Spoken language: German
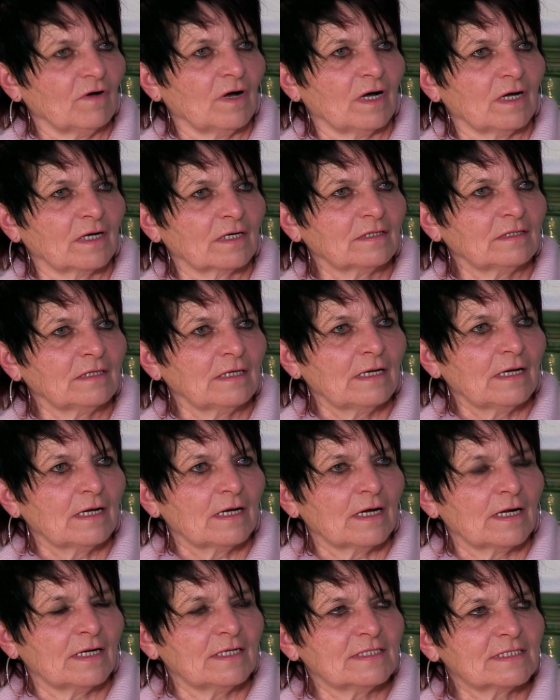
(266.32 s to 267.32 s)
war,
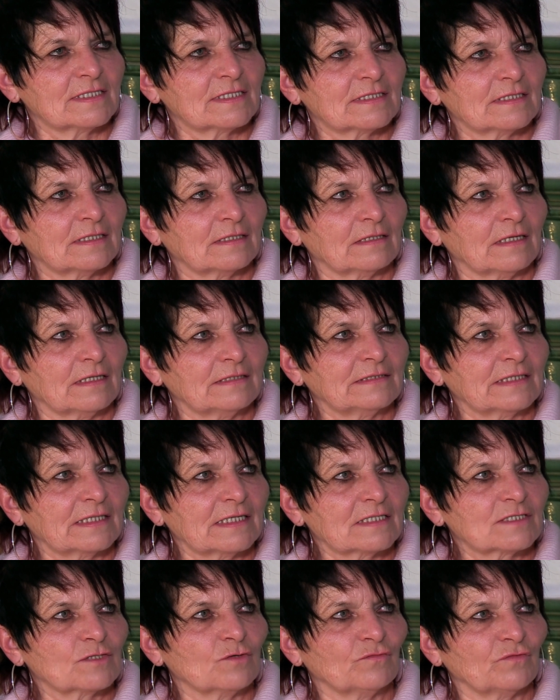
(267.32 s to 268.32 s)
als der
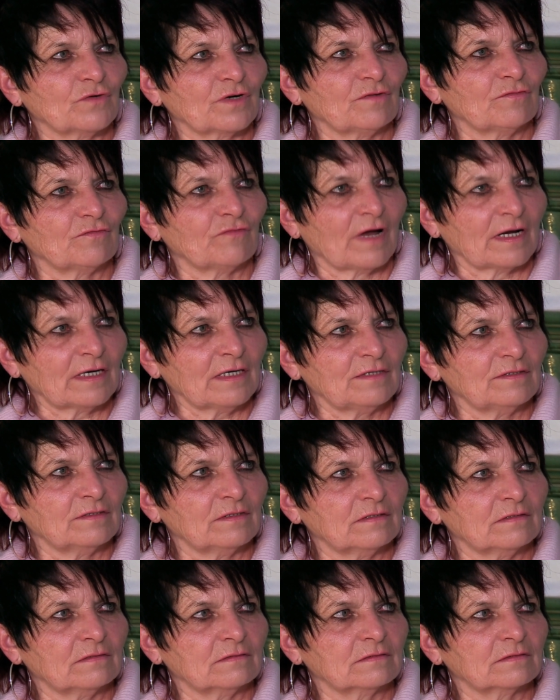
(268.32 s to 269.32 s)
Andreas Hofer gefangen
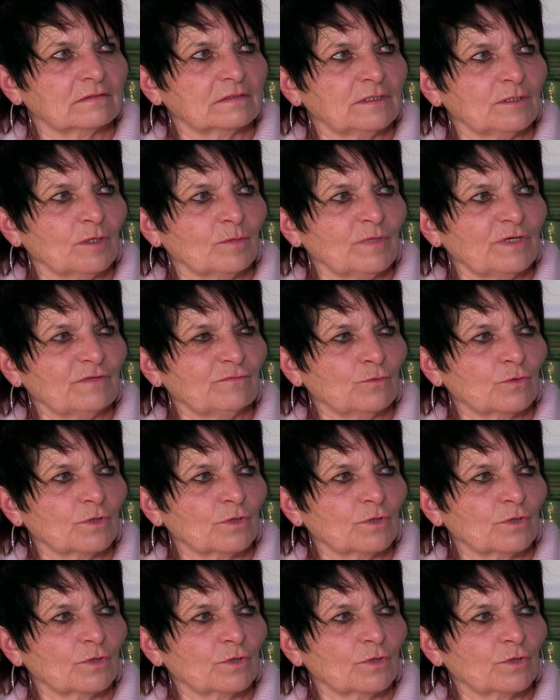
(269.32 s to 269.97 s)
genommen